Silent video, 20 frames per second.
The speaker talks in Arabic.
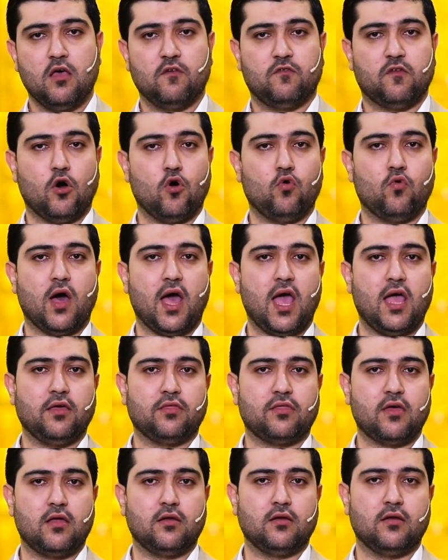فهو
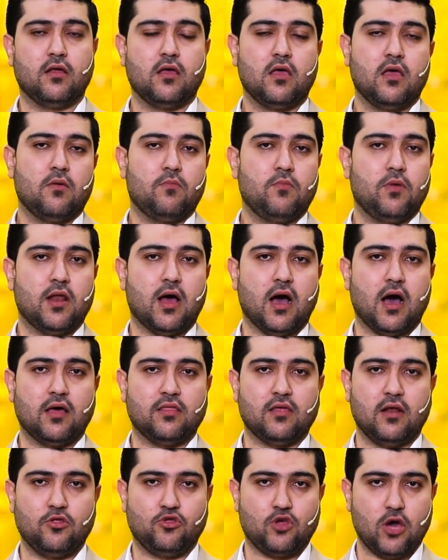أيضا من
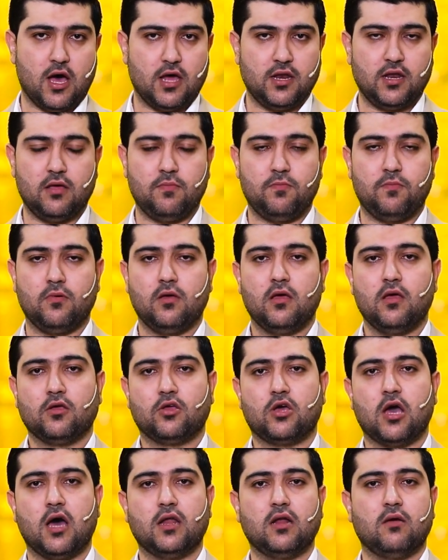هذا الجانب
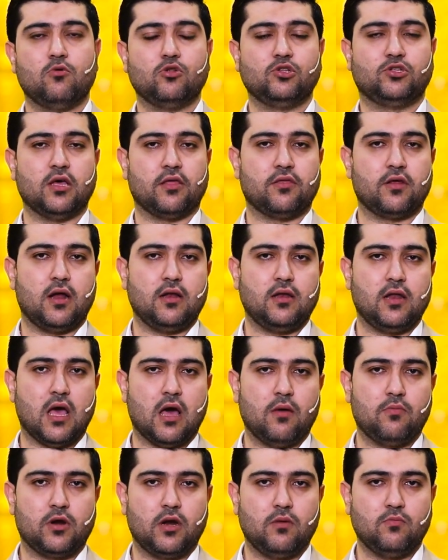كان منتظرا
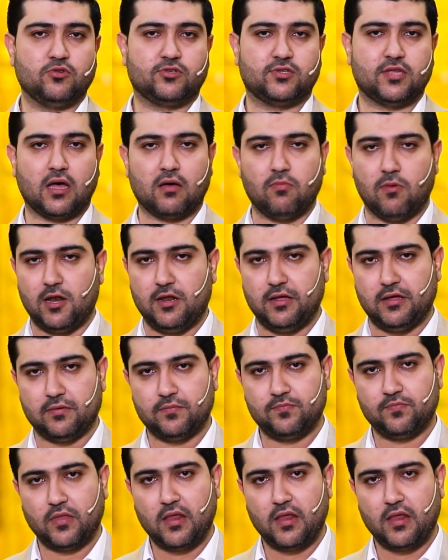لأمر مستقبلي